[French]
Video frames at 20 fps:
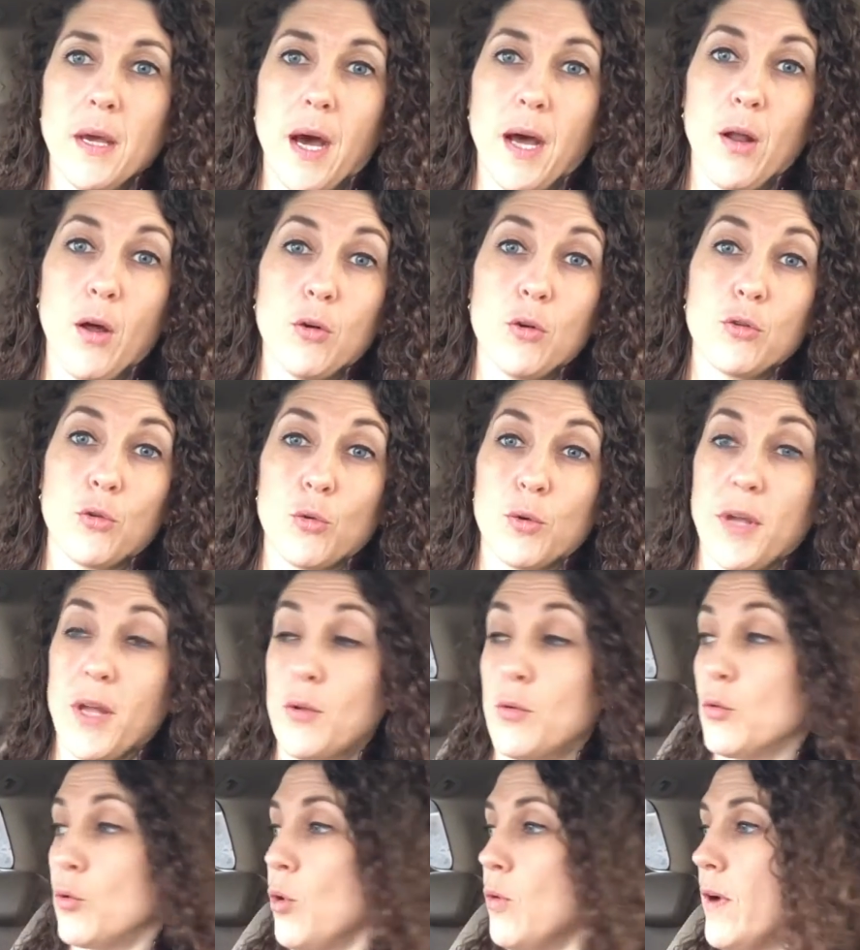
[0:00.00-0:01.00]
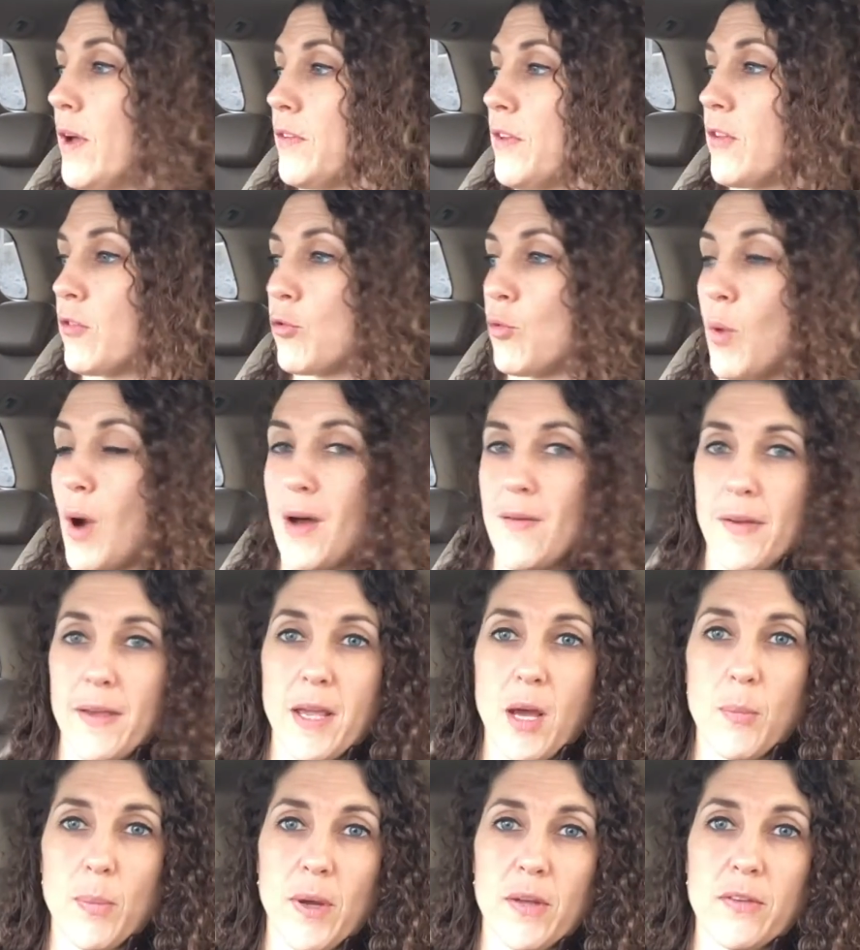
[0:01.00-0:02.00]
Alors que dans le cas d'une conversation
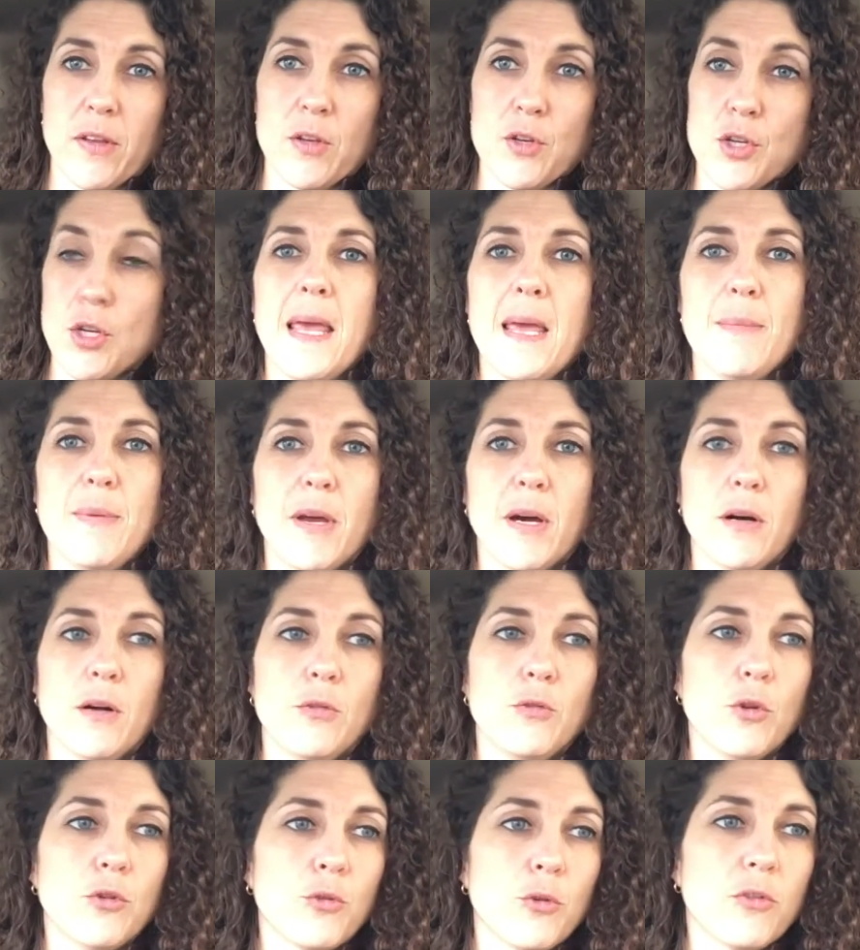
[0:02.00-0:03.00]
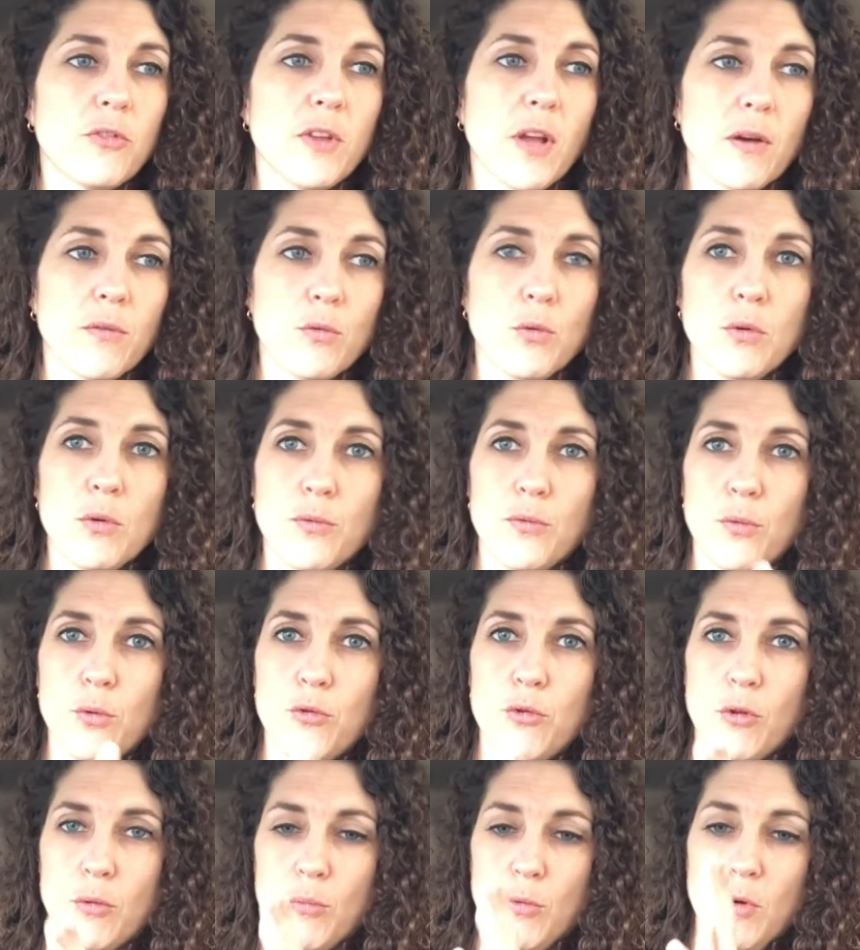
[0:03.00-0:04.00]
avec un passager, eh bien notre cerveau, le
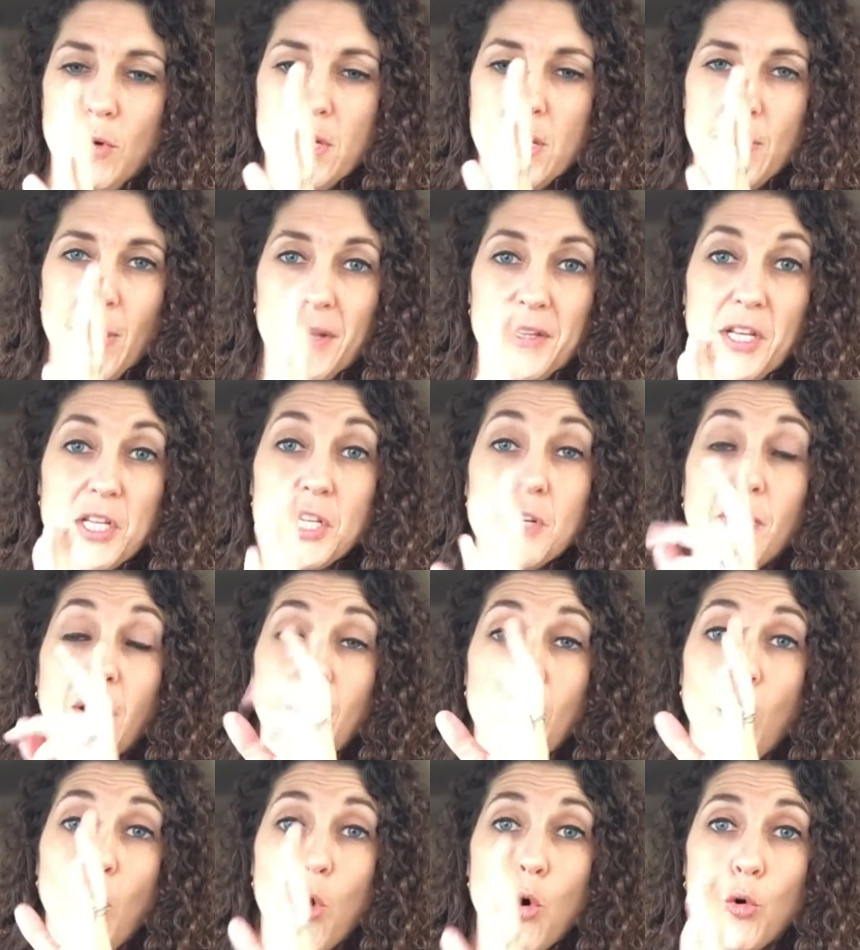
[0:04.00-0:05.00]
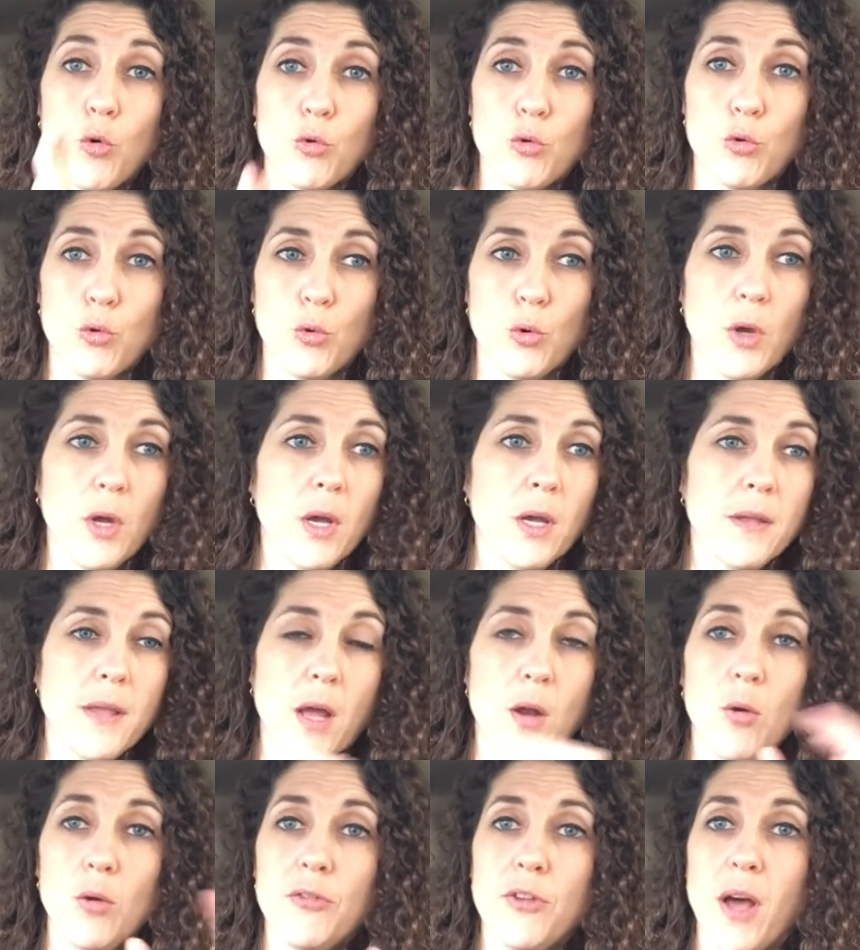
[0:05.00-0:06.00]
fonctionnement est partagé vraiment en deux. Il y
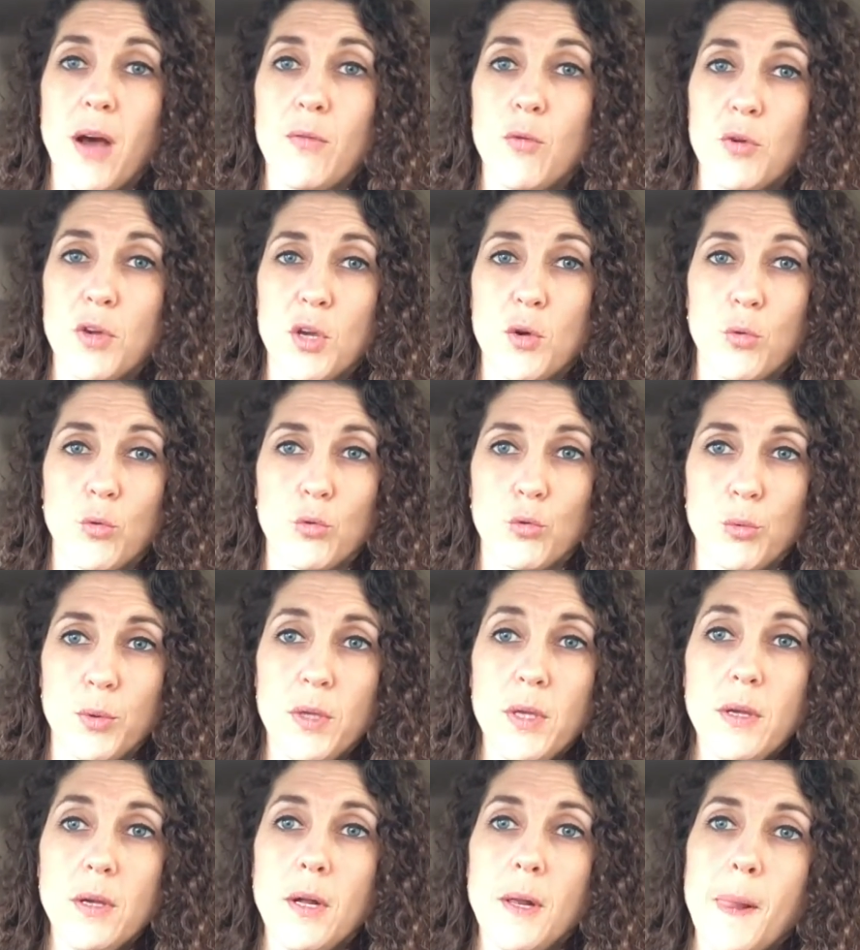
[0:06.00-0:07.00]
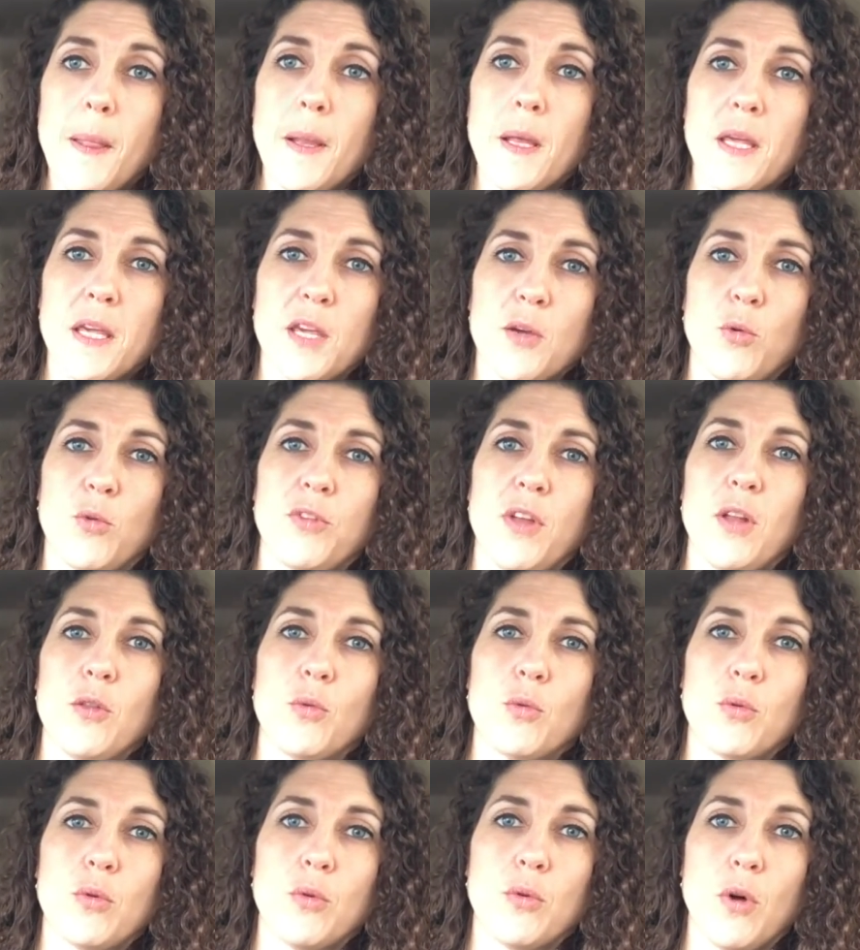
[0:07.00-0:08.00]
a le cerveau qui conduit, et qui concerne
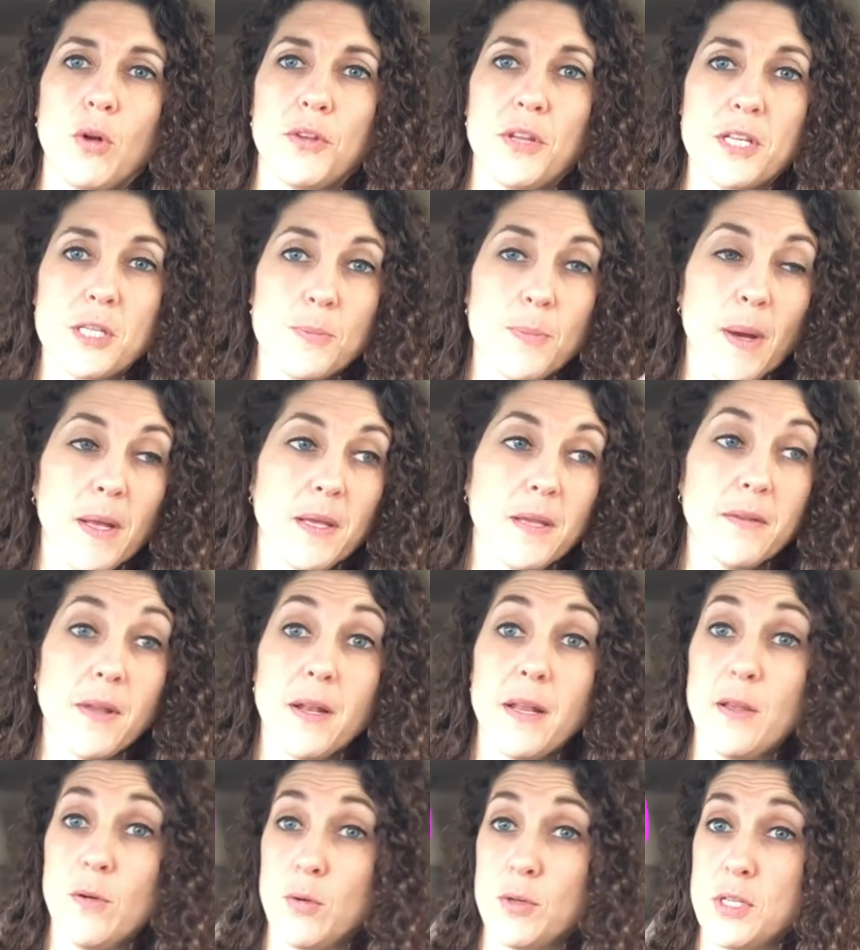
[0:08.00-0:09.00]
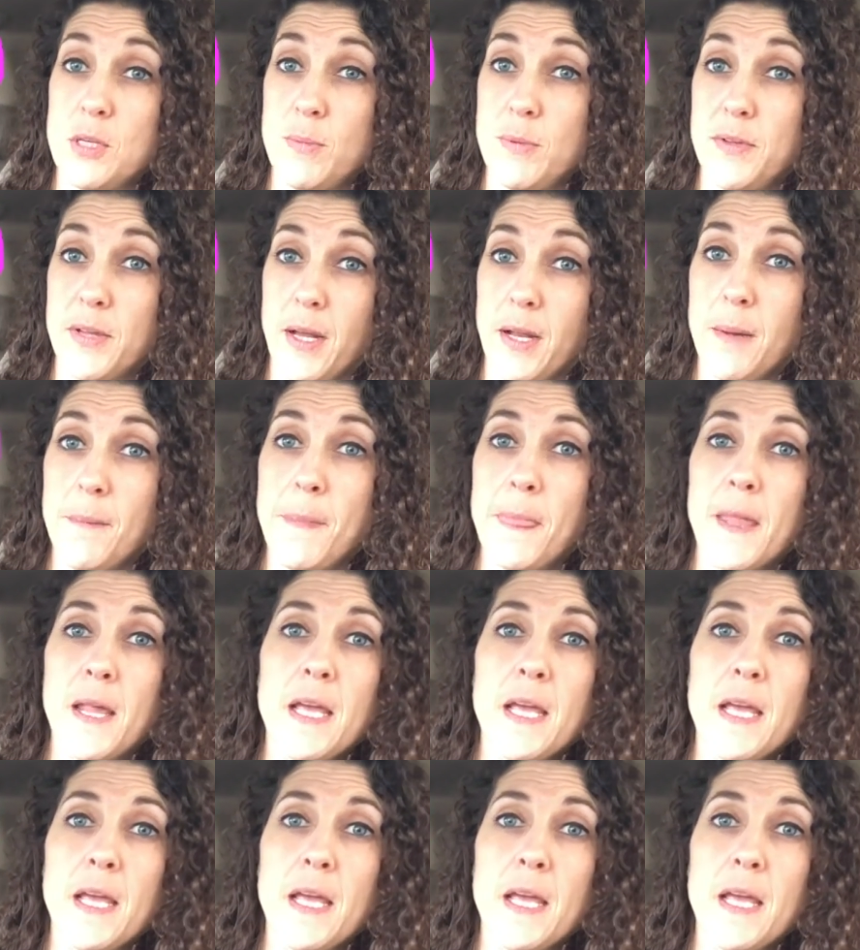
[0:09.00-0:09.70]
donc le cortex pariétal et occipital.